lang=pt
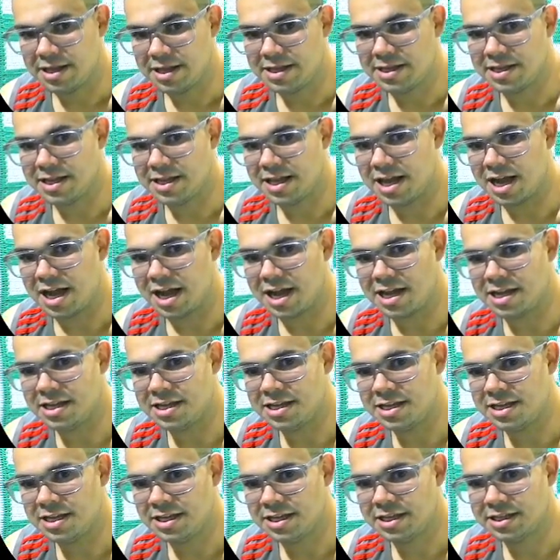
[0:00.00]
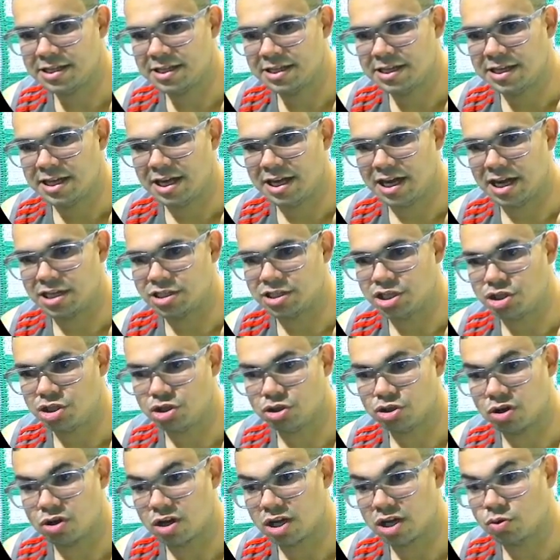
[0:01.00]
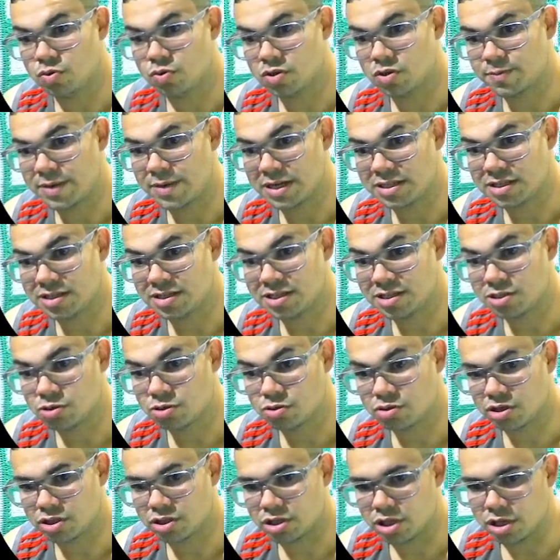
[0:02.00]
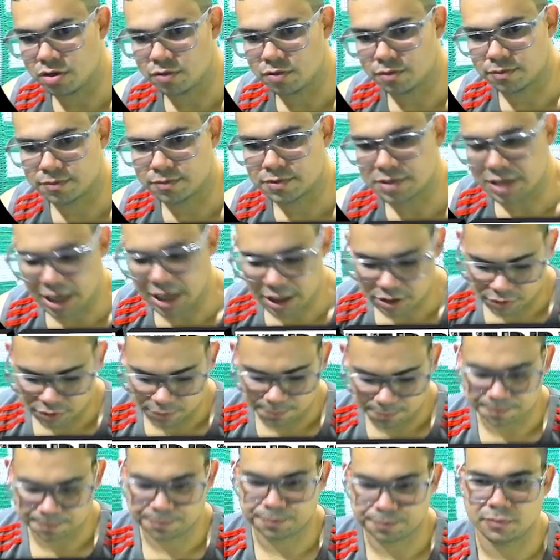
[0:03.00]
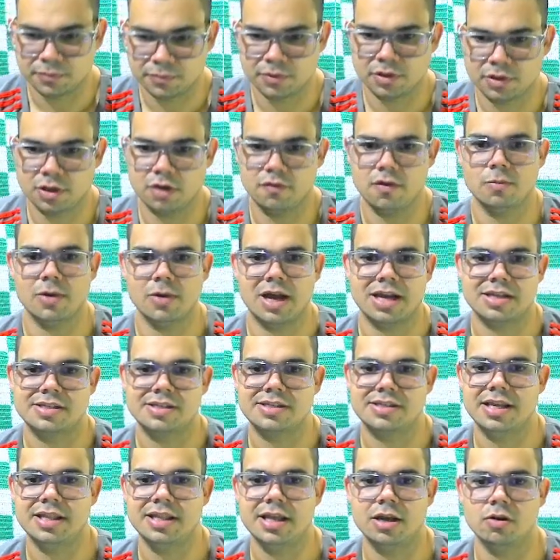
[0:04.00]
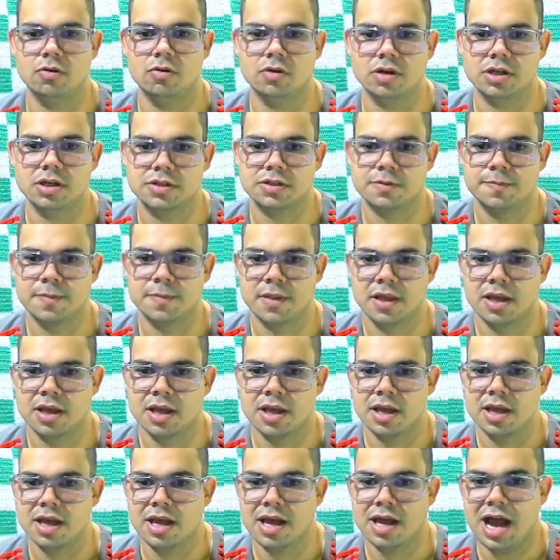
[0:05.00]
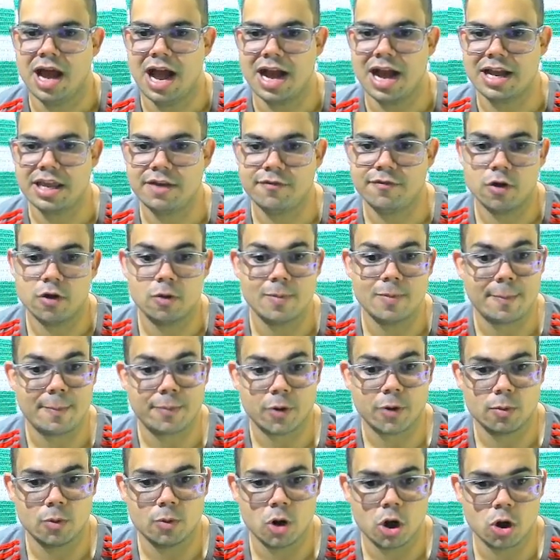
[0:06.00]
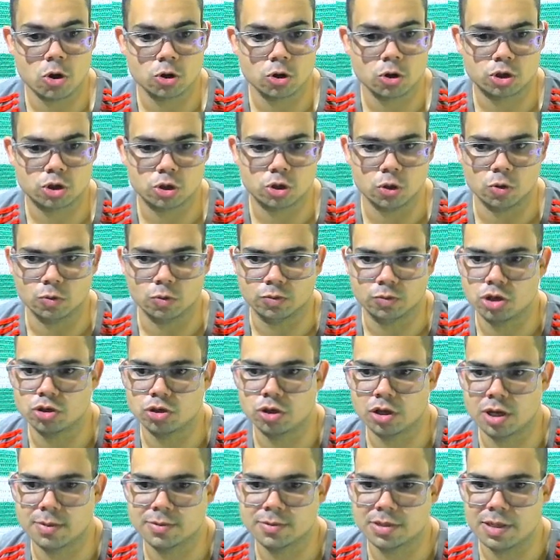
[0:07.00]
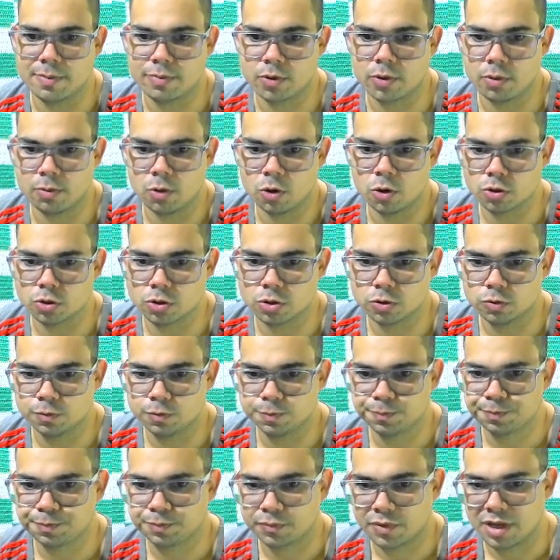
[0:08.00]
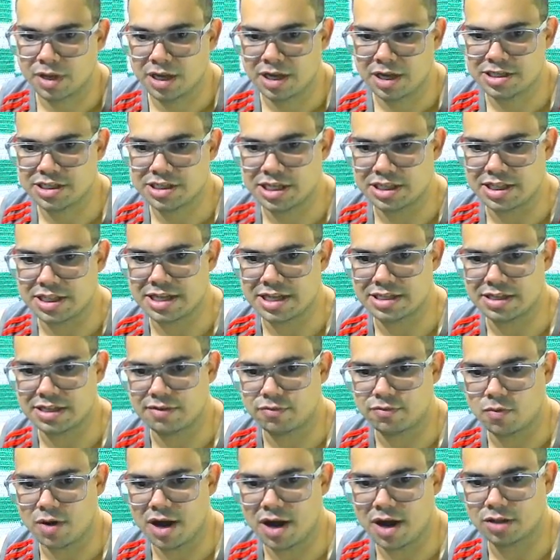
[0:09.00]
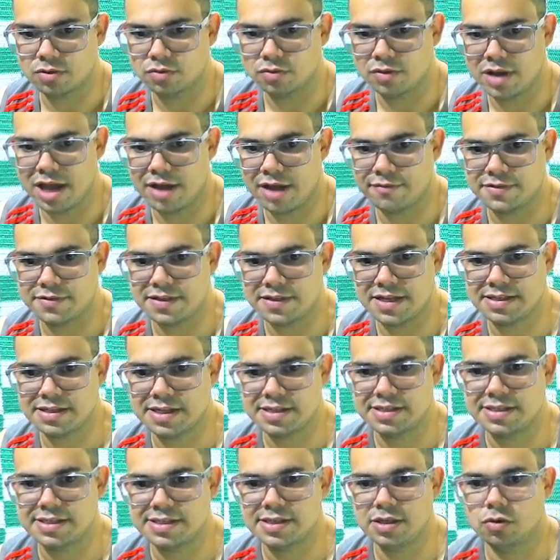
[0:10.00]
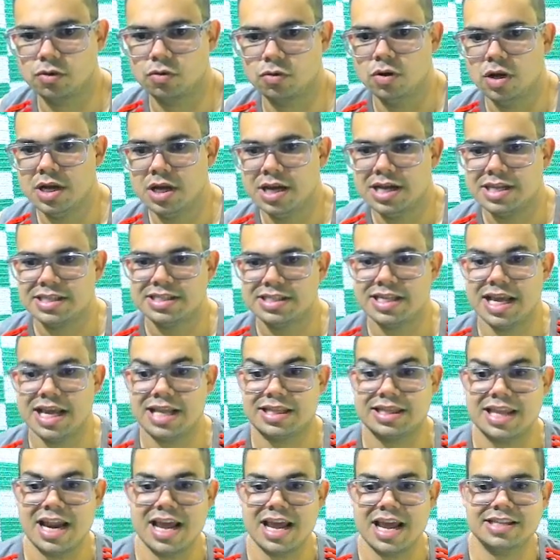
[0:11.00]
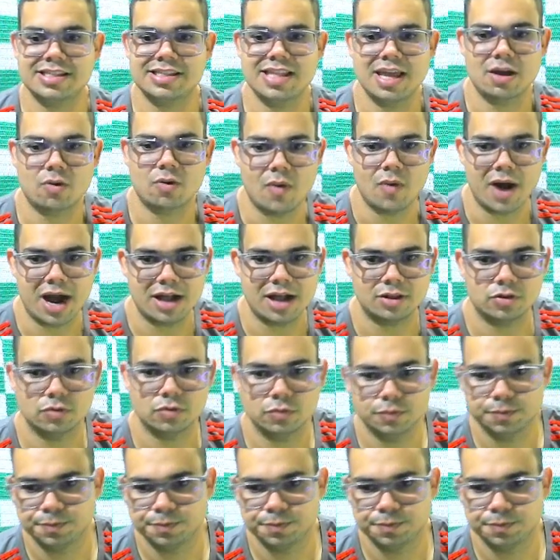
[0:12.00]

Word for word: E aí a gente joga duas partidas de sorteio, certo? Então vamos lá, sem delongas. Aqui foi uma promotion, nós jogamos a promotion G3F4, F6E5, C3D4